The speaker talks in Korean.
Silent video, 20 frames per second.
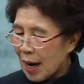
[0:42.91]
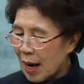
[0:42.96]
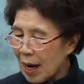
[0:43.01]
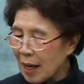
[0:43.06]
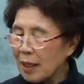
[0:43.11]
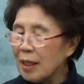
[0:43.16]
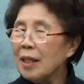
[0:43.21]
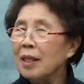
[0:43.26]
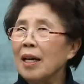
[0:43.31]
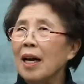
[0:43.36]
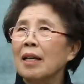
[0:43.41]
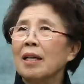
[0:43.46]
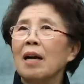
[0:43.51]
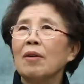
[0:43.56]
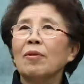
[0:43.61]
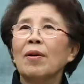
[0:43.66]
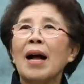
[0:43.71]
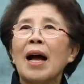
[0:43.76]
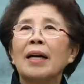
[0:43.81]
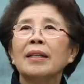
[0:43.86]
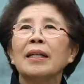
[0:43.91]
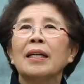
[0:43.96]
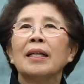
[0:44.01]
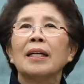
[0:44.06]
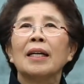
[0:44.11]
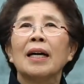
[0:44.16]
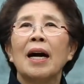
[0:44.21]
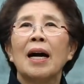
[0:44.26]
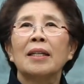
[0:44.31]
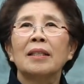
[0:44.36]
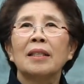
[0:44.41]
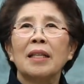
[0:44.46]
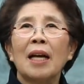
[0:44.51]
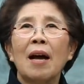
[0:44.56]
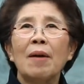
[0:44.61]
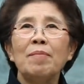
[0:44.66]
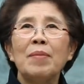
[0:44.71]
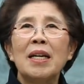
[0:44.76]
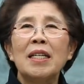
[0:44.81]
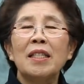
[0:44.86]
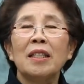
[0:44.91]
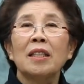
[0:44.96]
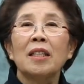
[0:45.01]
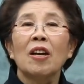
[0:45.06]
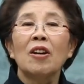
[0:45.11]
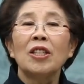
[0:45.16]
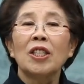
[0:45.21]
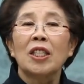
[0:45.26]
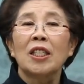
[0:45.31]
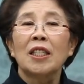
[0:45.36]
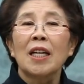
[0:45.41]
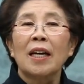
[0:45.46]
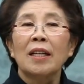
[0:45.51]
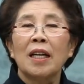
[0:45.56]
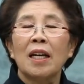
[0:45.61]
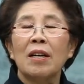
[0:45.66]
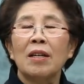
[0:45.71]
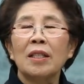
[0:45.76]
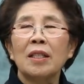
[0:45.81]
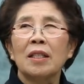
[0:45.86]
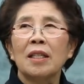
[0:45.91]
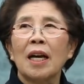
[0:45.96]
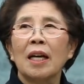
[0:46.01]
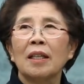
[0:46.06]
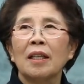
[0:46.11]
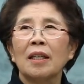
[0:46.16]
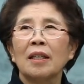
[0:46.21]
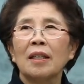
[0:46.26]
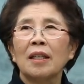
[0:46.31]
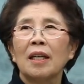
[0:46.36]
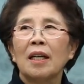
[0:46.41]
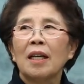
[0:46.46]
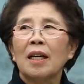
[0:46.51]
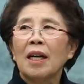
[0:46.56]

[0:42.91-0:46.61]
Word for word: 아니다라고 하니까 3일 선지자 예언자는